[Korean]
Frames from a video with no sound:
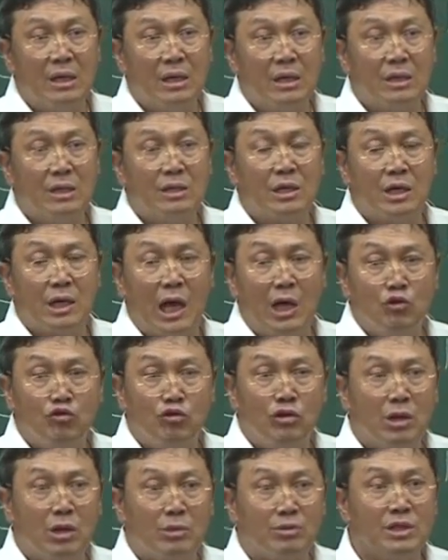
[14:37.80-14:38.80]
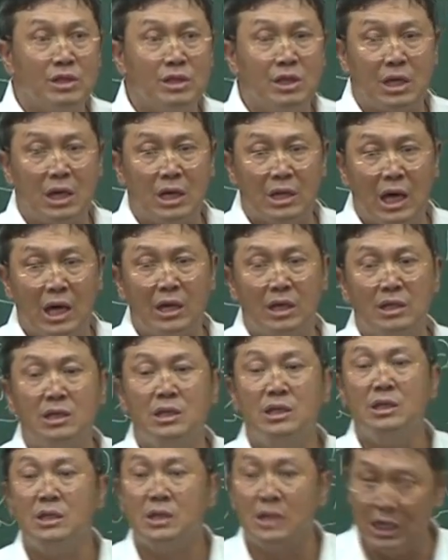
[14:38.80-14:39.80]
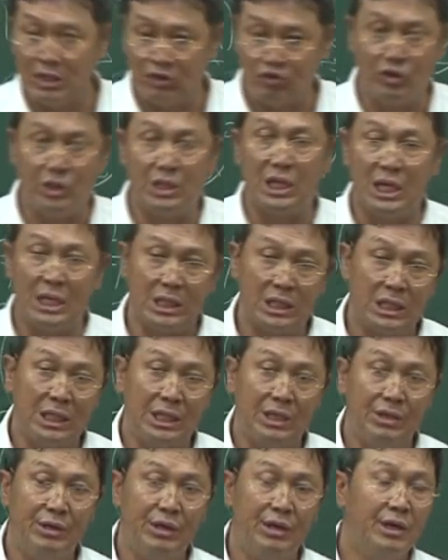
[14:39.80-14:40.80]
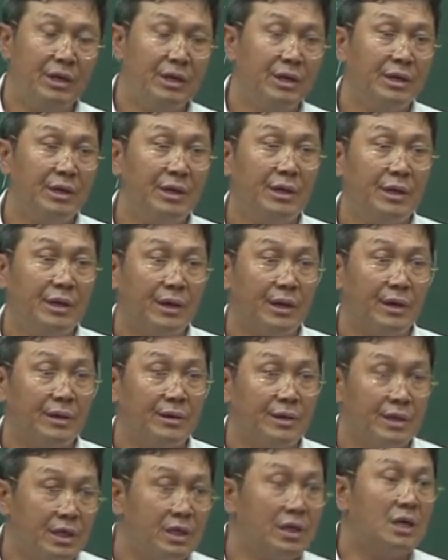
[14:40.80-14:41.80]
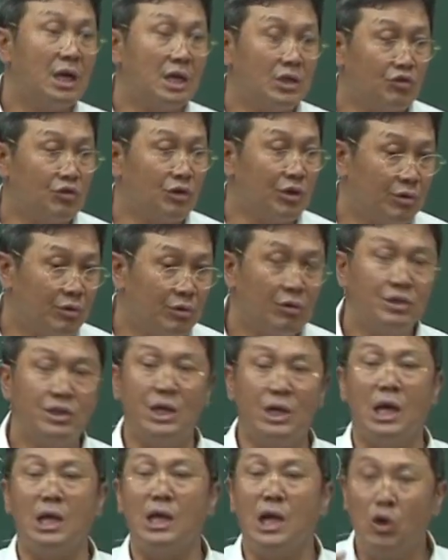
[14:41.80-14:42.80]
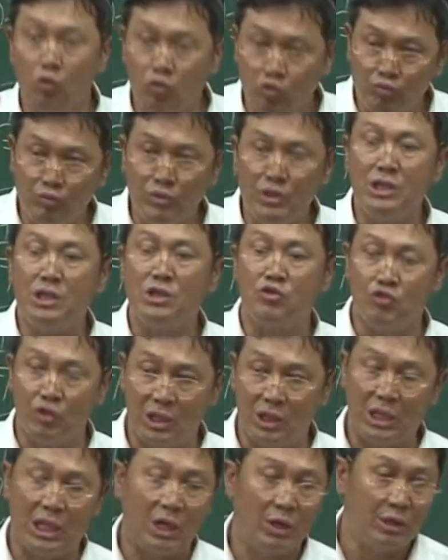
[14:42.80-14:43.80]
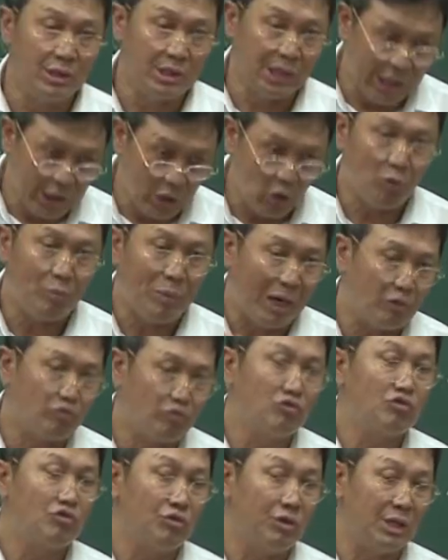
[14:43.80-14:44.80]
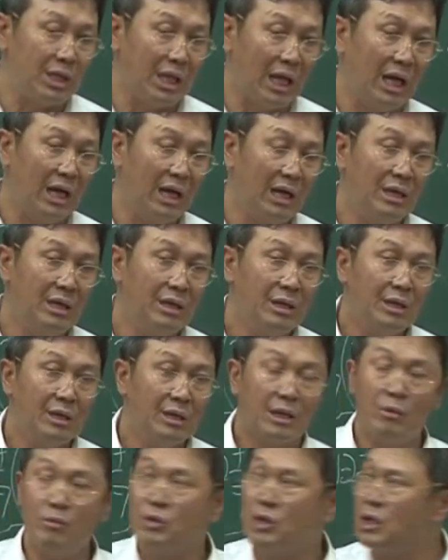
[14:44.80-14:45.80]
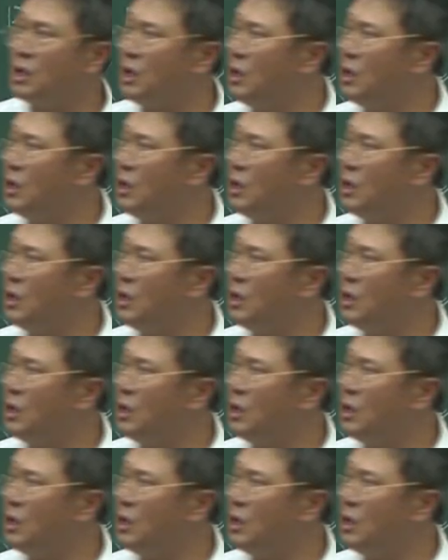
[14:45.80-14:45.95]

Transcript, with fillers: 그러니까 개줄이 없으니까 나는 뛰어갈 수 있다는 거예요. 뛰어갈 수 있고 제대로 움직일 수 있다. 제대로 바꿀 수 있다. 그럼 그게